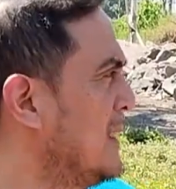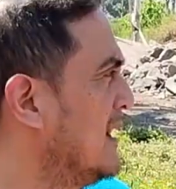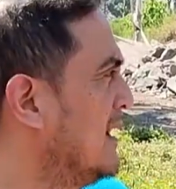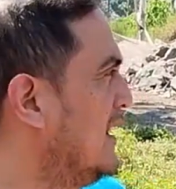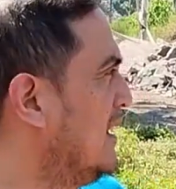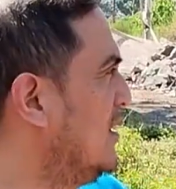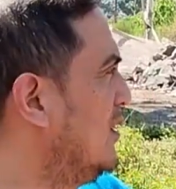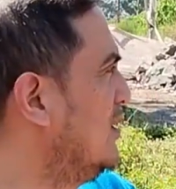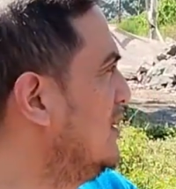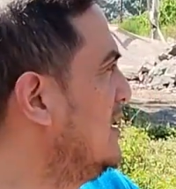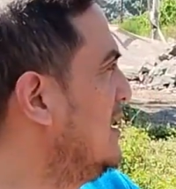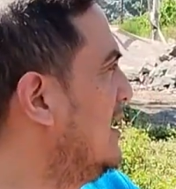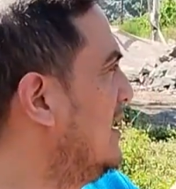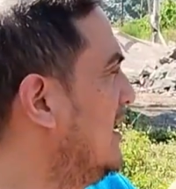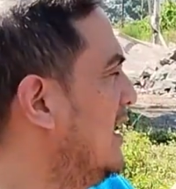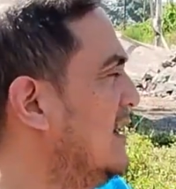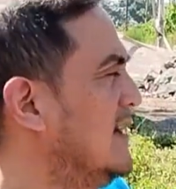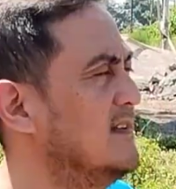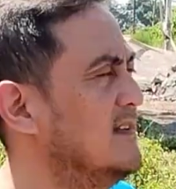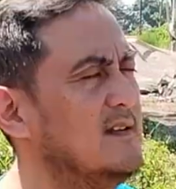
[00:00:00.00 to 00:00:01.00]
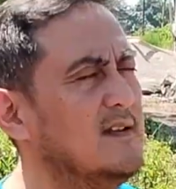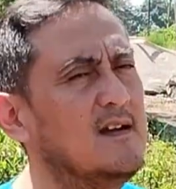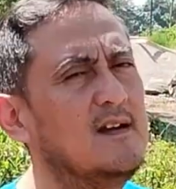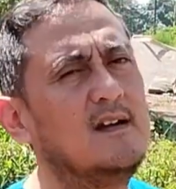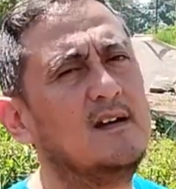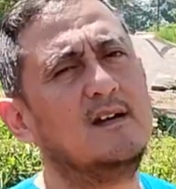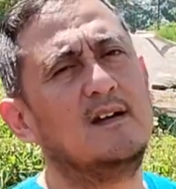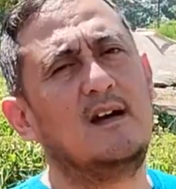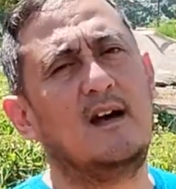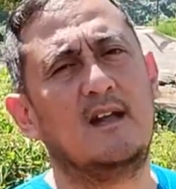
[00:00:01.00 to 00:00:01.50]
Kalau yang
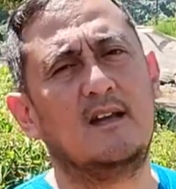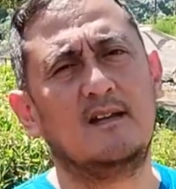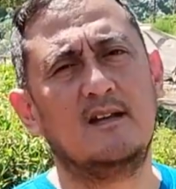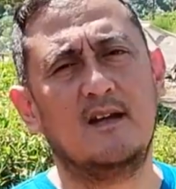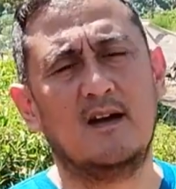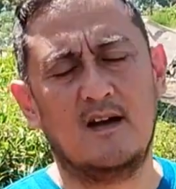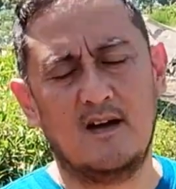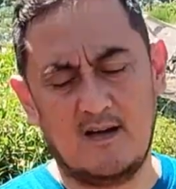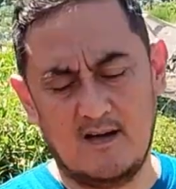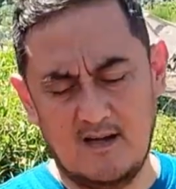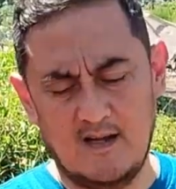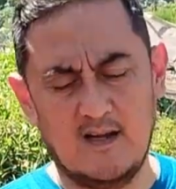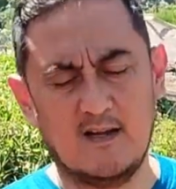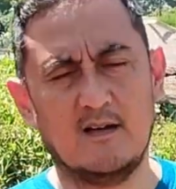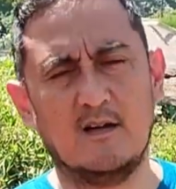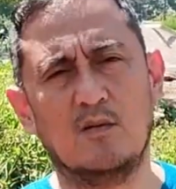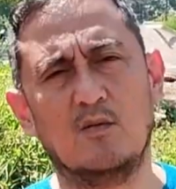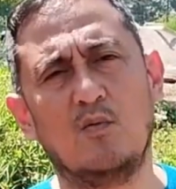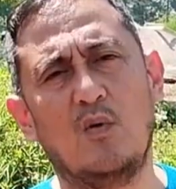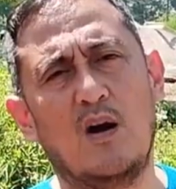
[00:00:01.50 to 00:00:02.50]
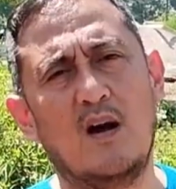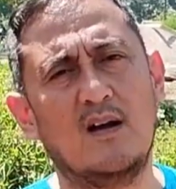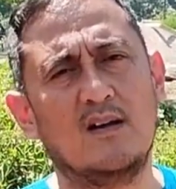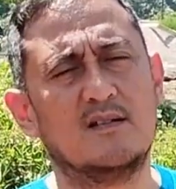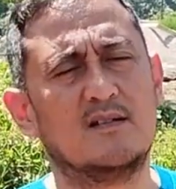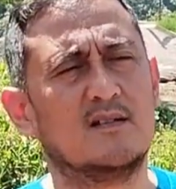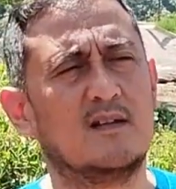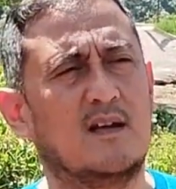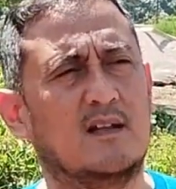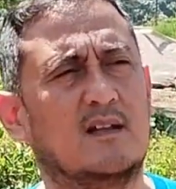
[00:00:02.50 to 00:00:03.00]
lainnya ada
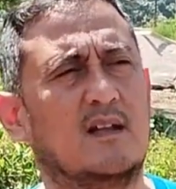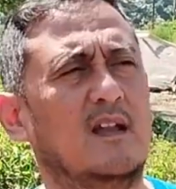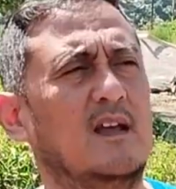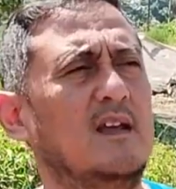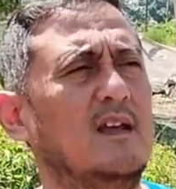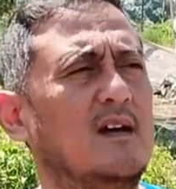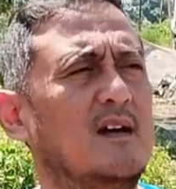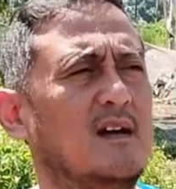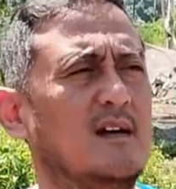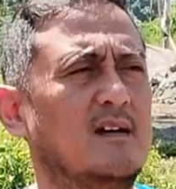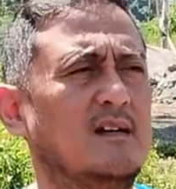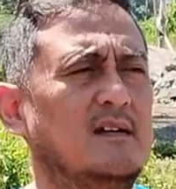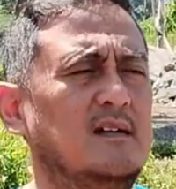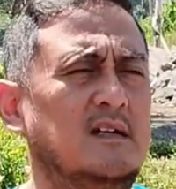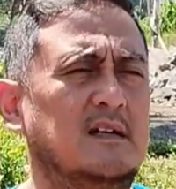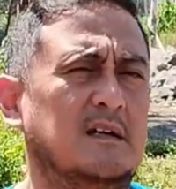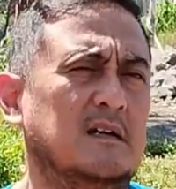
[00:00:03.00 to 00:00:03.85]
Edelweiss, Cattleya,